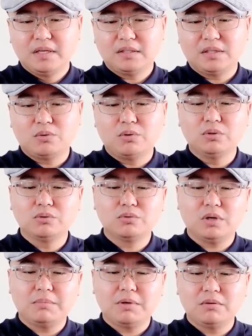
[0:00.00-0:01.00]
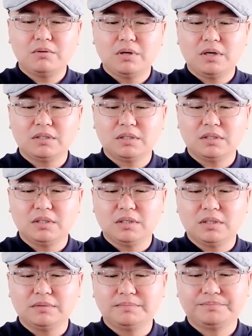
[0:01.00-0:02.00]
他的活动主要包括啊，这
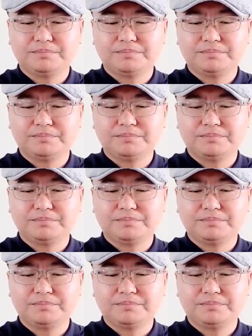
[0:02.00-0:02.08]
个